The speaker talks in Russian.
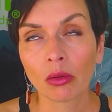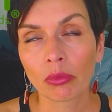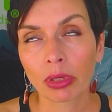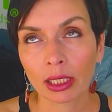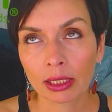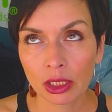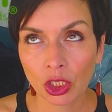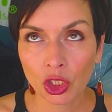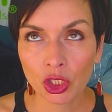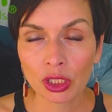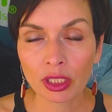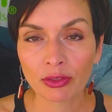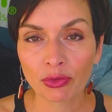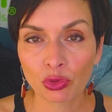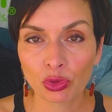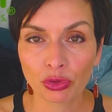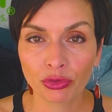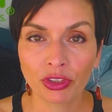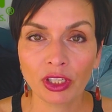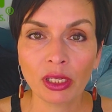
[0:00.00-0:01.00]
практически
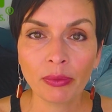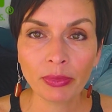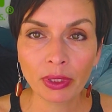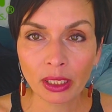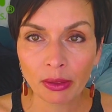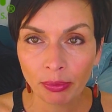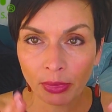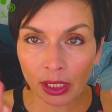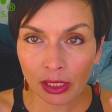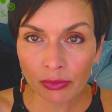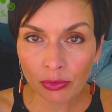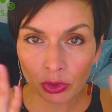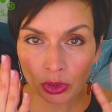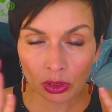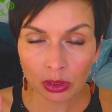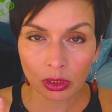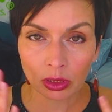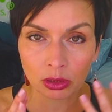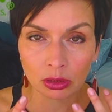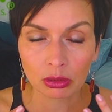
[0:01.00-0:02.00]
все время иметь вот
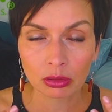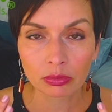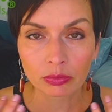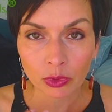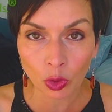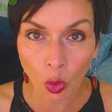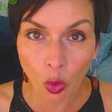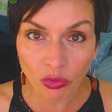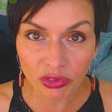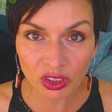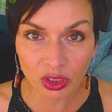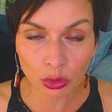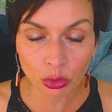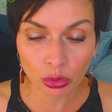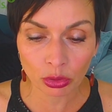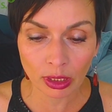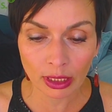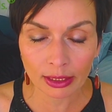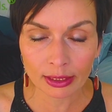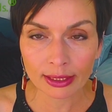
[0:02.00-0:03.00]
этот ровный
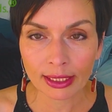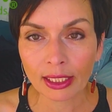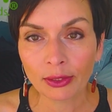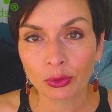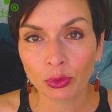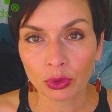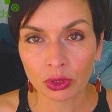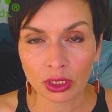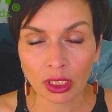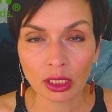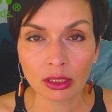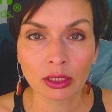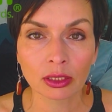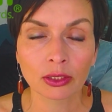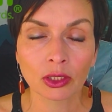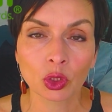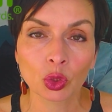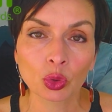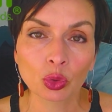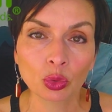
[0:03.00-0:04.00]
тон лица, то есть я
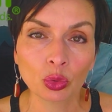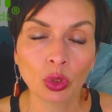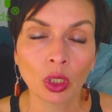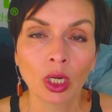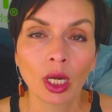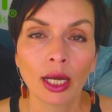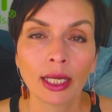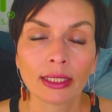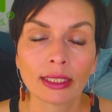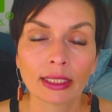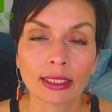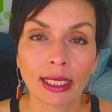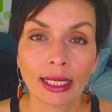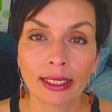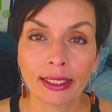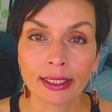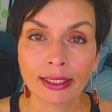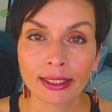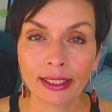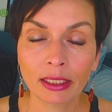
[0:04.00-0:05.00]
наношу
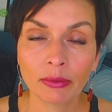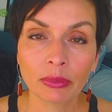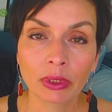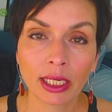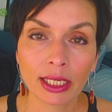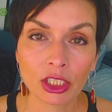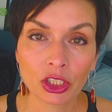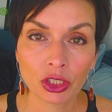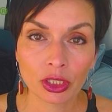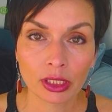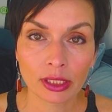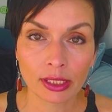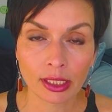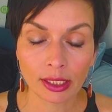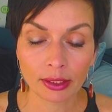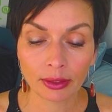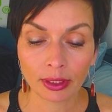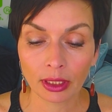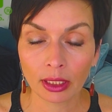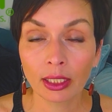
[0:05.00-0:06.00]
тональный крем каждый
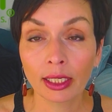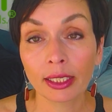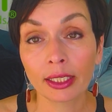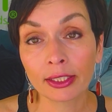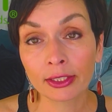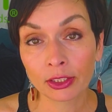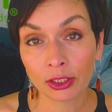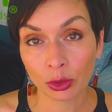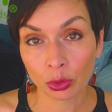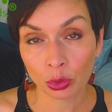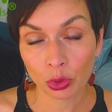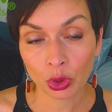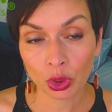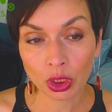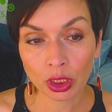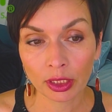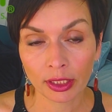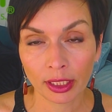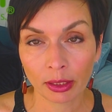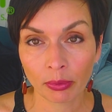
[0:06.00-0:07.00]
день и
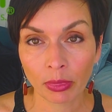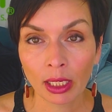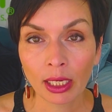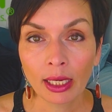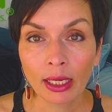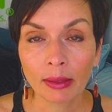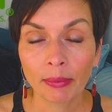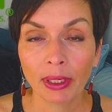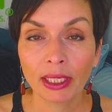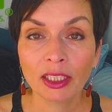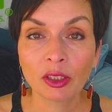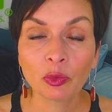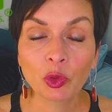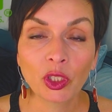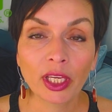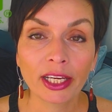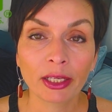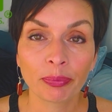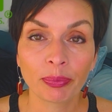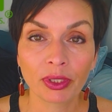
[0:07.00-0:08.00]
корректирующий крем. Поэтому
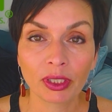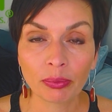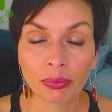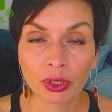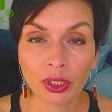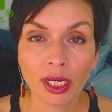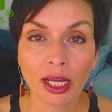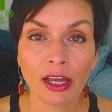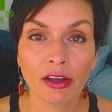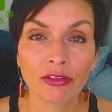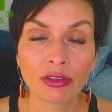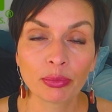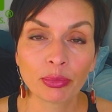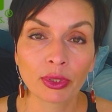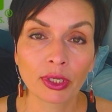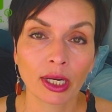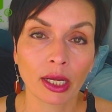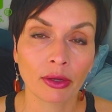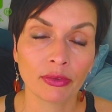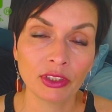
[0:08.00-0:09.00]
я их перебираю,
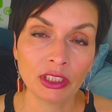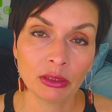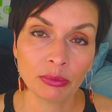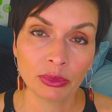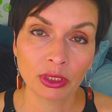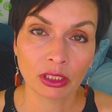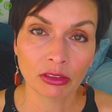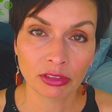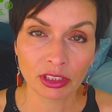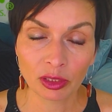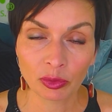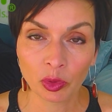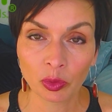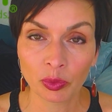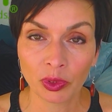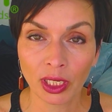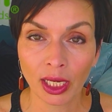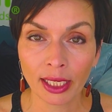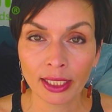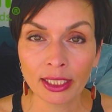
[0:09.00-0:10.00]
выбираю. В зимнее время у
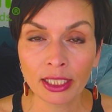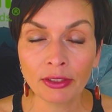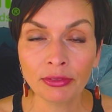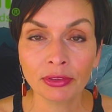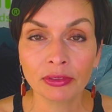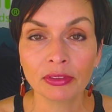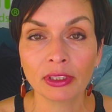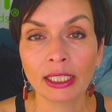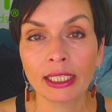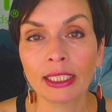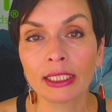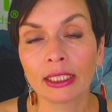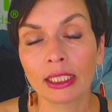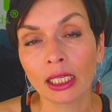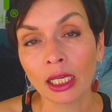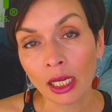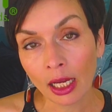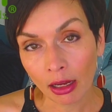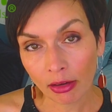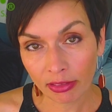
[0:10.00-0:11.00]
меня одни
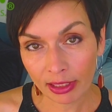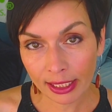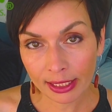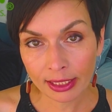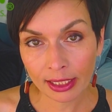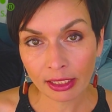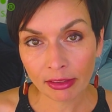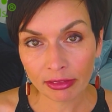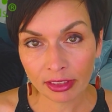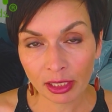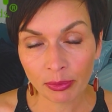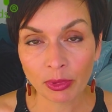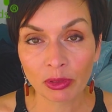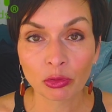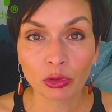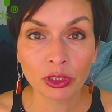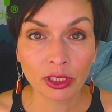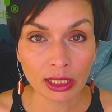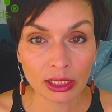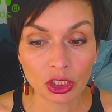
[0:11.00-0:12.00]
фавориты, в летнее время
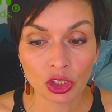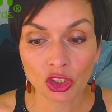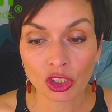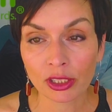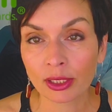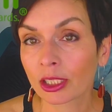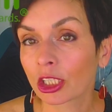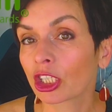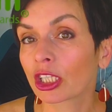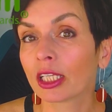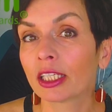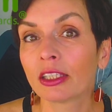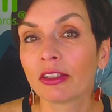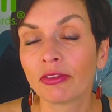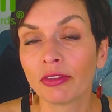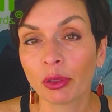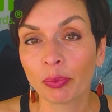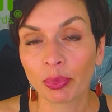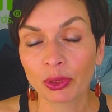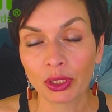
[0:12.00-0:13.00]
вот я сейчас нашла
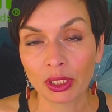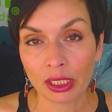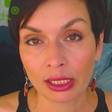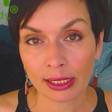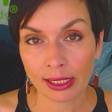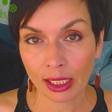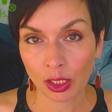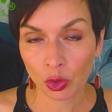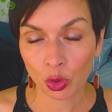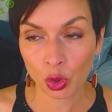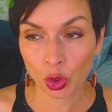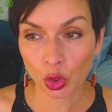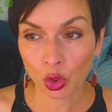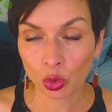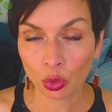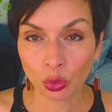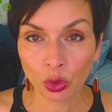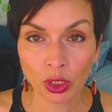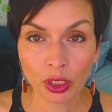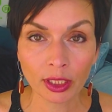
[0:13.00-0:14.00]
две потрясающие
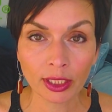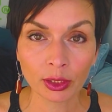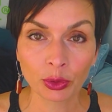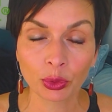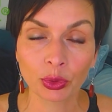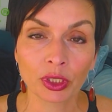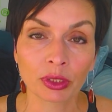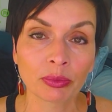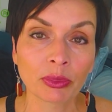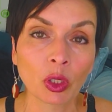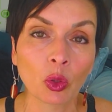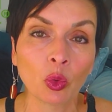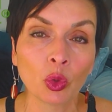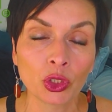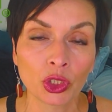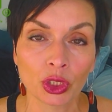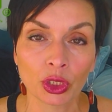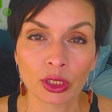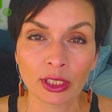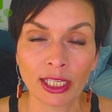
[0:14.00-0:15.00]
штуки, которые мне
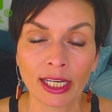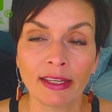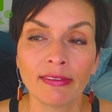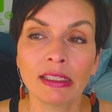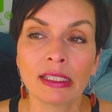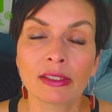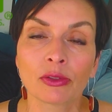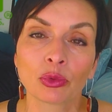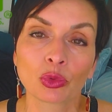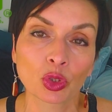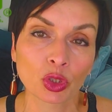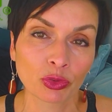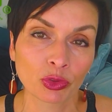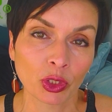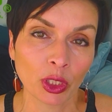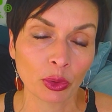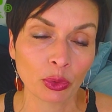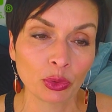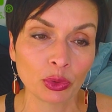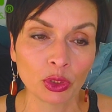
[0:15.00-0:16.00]
очень нравятся, вот уже
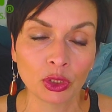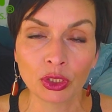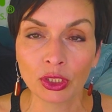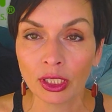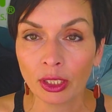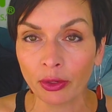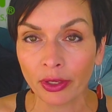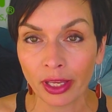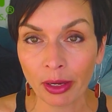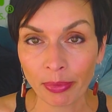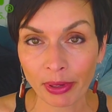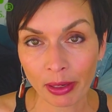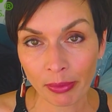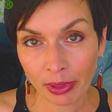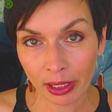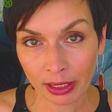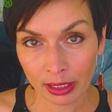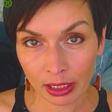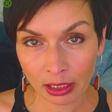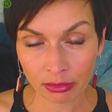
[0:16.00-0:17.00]
вторую неделю я
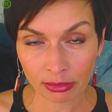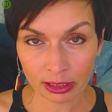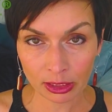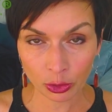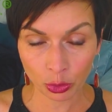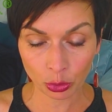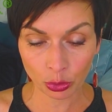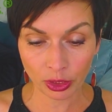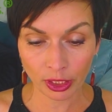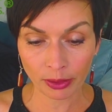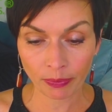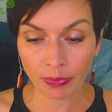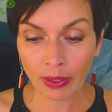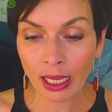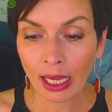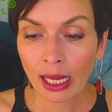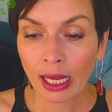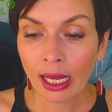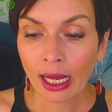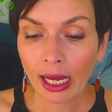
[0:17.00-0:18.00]
прямо от них в восторге.
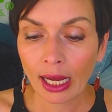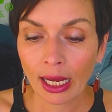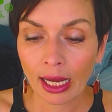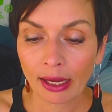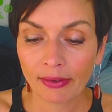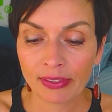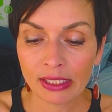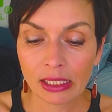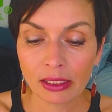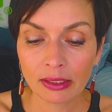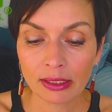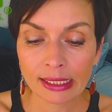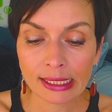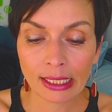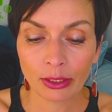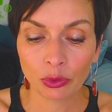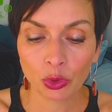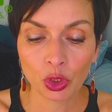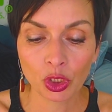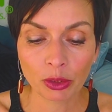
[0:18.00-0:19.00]
А, все
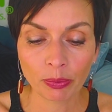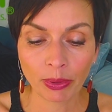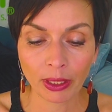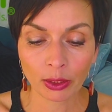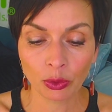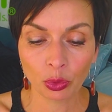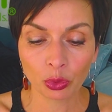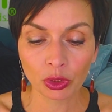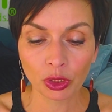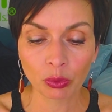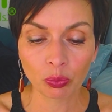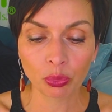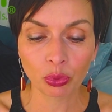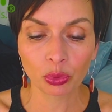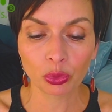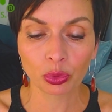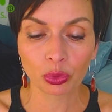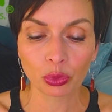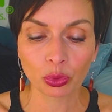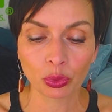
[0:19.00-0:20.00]
следующие продукты
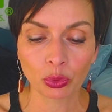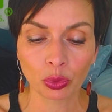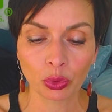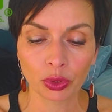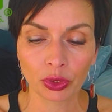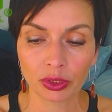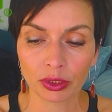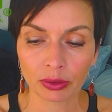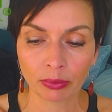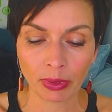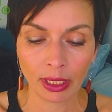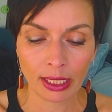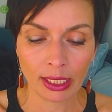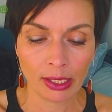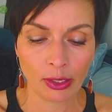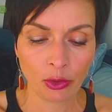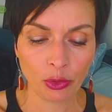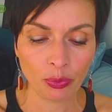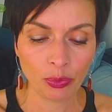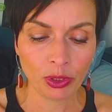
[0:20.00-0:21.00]
будут от
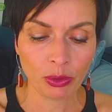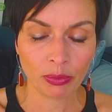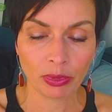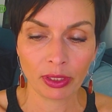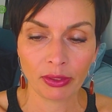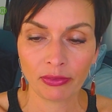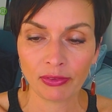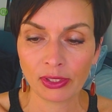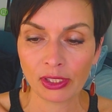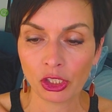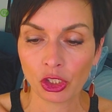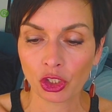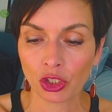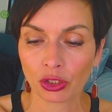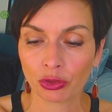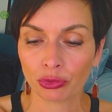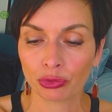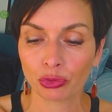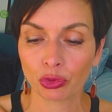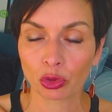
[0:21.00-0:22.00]
моей любимой
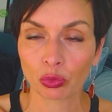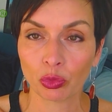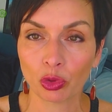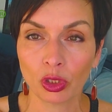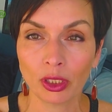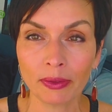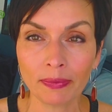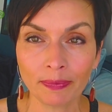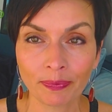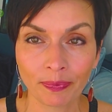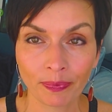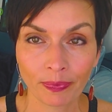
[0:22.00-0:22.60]
Physician Formula,